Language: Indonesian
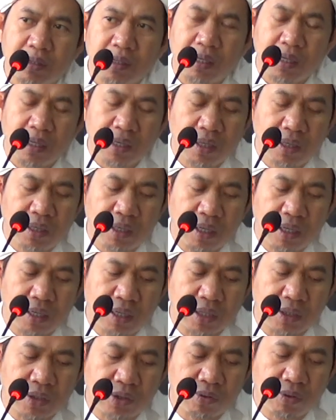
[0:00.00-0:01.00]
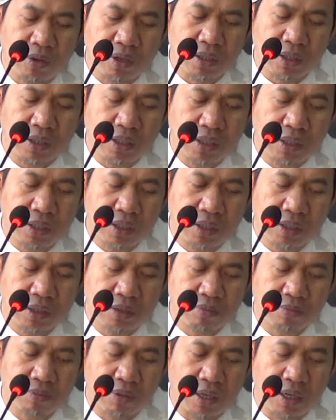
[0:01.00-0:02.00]
illa kecuali
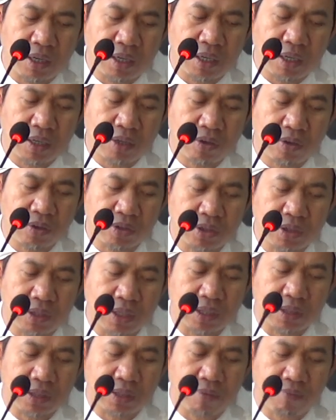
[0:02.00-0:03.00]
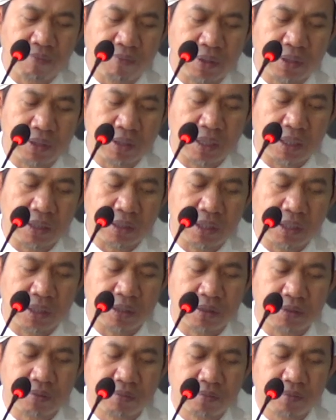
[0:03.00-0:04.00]
ma'a khosyati
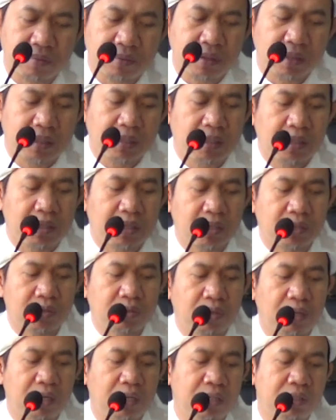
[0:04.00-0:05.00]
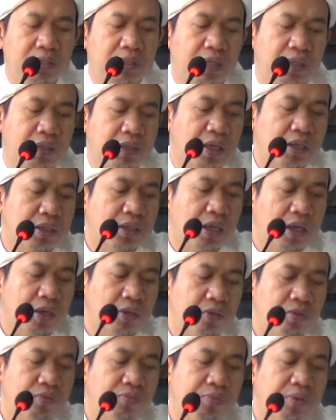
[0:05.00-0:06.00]
fitnatin kecuali serta
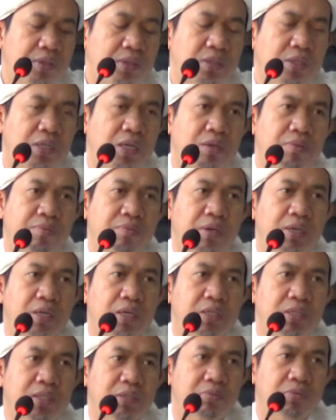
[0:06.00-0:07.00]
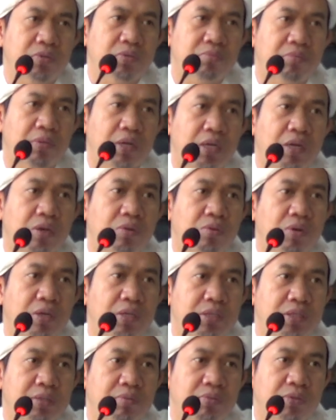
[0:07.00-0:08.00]
takut fitnah fayajibu maka
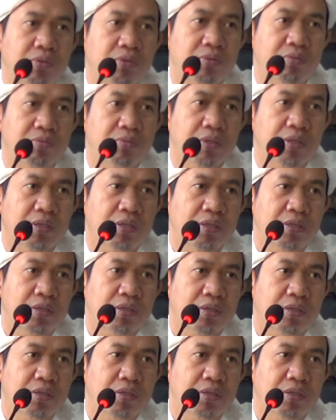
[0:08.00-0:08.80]
wajib hukumnya